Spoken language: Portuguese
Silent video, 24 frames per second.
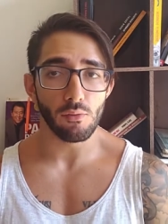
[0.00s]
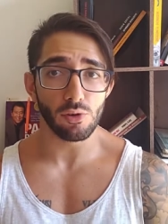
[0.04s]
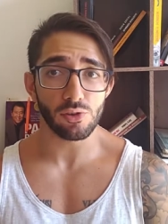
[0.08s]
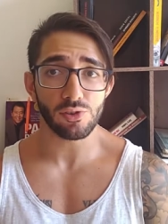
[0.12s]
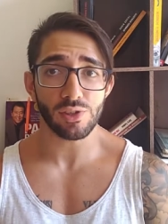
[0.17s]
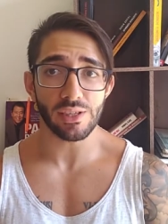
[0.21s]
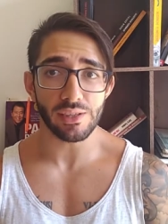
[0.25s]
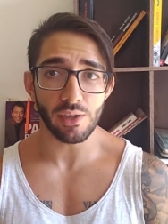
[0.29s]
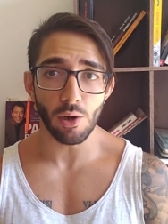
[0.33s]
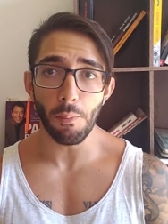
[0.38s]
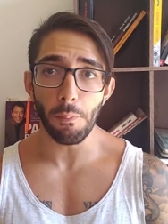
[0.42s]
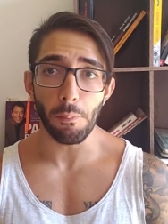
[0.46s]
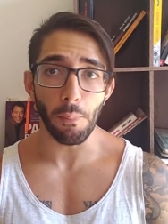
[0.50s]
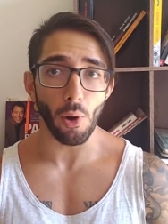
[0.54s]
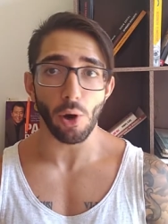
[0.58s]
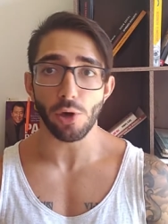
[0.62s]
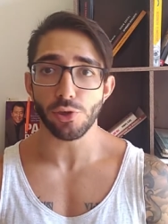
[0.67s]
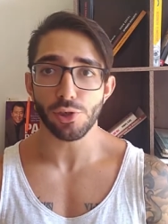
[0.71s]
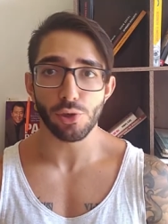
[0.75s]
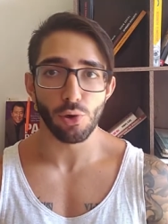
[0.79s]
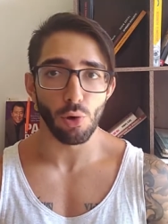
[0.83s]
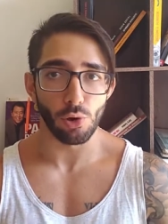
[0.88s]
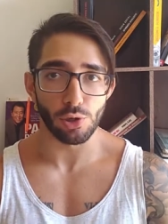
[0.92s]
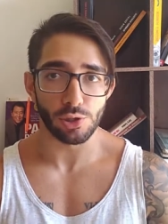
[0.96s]
Você não
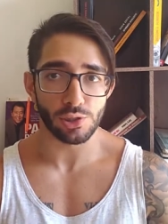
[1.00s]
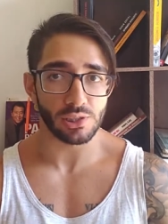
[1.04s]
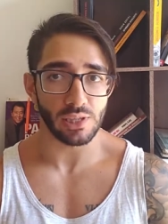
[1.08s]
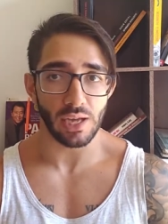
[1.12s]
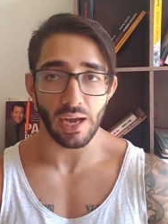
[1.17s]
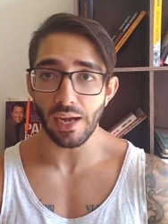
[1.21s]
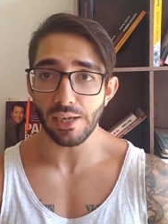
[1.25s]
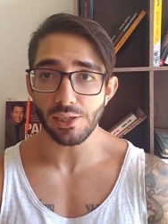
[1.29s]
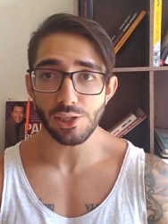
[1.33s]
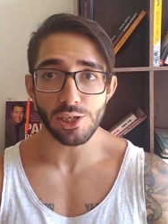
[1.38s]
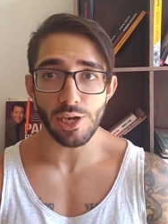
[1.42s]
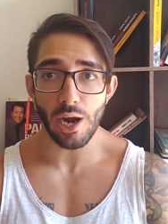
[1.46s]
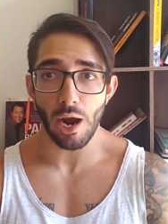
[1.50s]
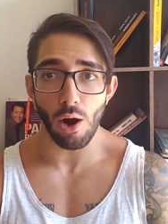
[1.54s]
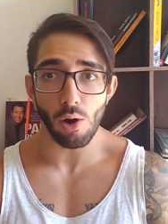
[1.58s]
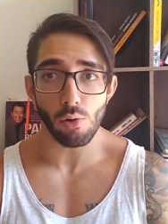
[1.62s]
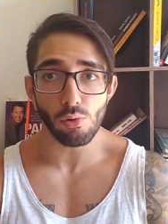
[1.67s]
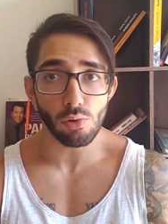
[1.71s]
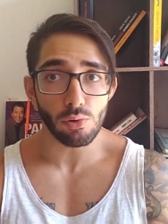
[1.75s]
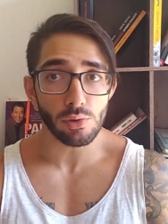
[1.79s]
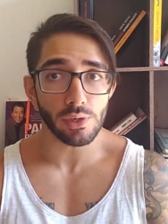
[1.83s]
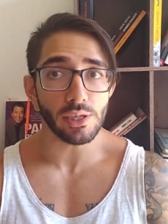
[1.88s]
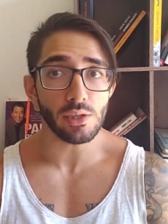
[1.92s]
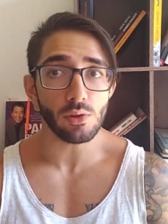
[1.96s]
pode gostar de
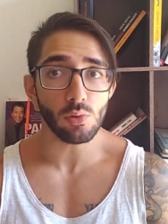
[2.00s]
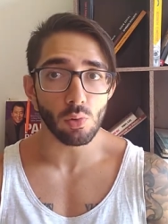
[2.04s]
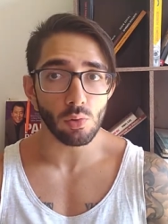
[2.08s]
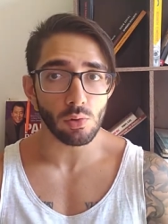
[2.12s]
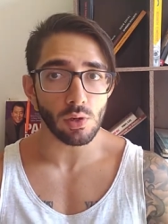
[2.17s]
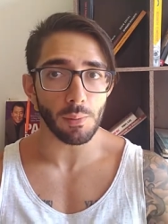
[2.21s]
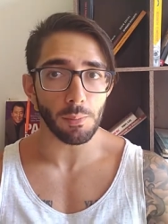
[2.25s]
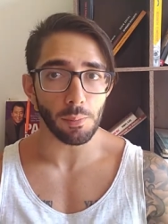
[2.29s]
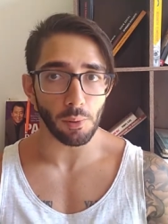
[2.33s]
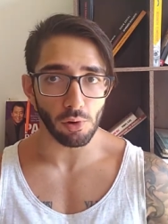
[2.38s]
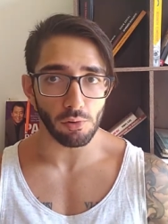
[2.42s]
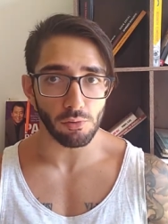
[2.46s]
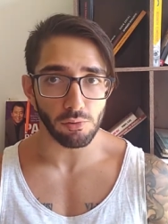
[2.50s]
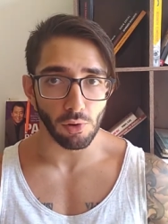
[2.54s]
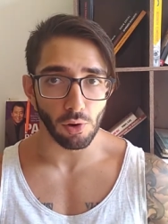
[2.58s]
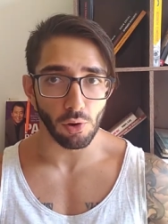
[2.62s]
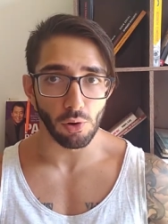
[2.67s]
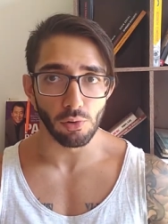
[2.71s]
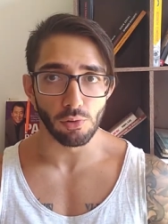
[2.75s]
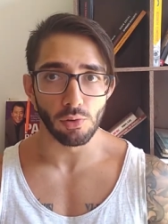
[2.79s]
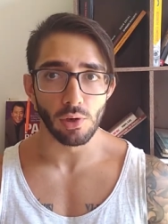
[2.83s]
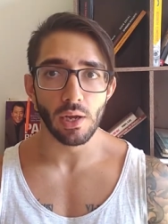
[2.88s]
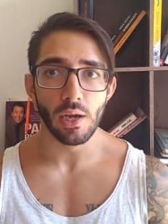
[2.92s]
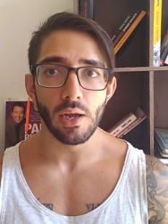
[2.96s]
algo que nunca
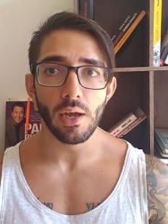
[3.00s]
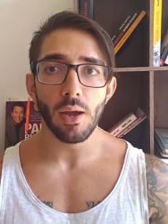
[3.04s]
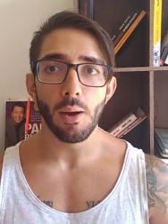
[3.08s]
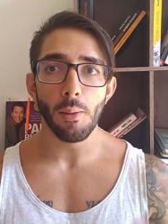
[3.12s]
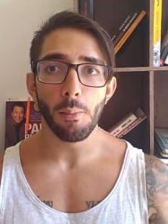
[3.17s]
provou.